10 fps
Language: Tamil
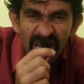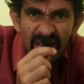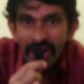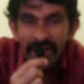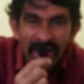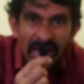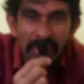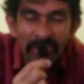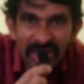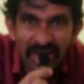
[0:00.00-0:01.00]
அன்றைக்கி நிறைய
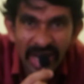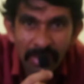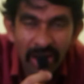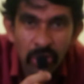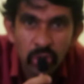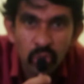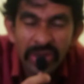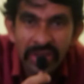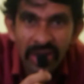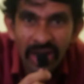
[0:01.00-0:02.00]
பேர் பார்த்திங்கன்னா நிறைய மக்கள் வந்து
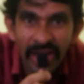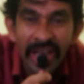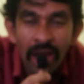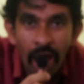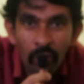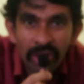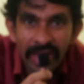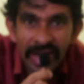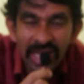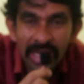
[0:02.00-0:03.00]
தூங்கிட்டு இருந்திருக்காங்க அவங்களுக்கு
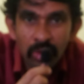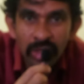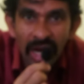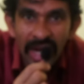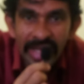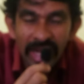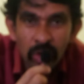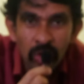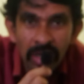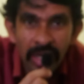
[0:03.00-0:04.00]
தெரியாது நம்ம வந்து காலையில்
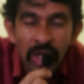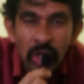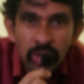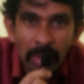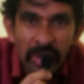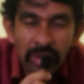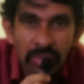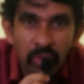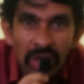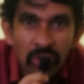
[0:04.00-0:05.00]
இறந்துடணும்னு ஸோ அப்படி வந்து
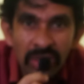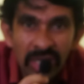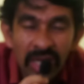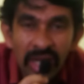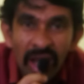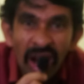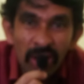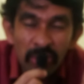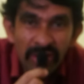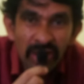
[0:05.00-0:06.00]
பொழுது வந்து
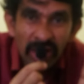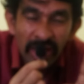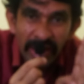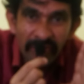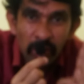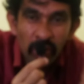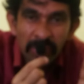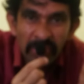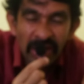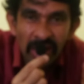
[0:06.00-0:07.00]
அதாவது இரவை நோக்கி
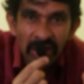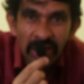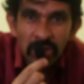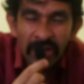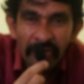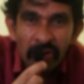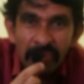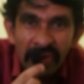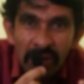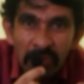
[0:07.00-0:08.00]
போயிட்டு இருக்குது இரவை நோக்கி
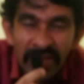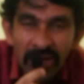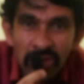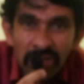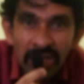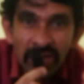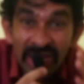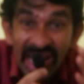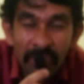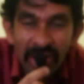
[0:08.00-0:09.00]
போயிட்டு இருக்கும் பார்த்திங்கன்னா வந்து
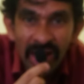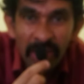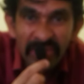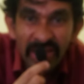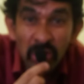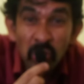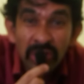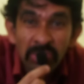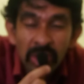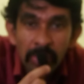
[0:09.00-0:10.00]
தலைமன்னாரில் பார்த்திங்கன்னா
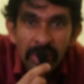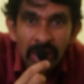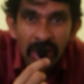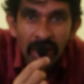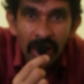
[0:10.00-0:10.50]
நூற்றம்பது கிலோமீட்டருக்கு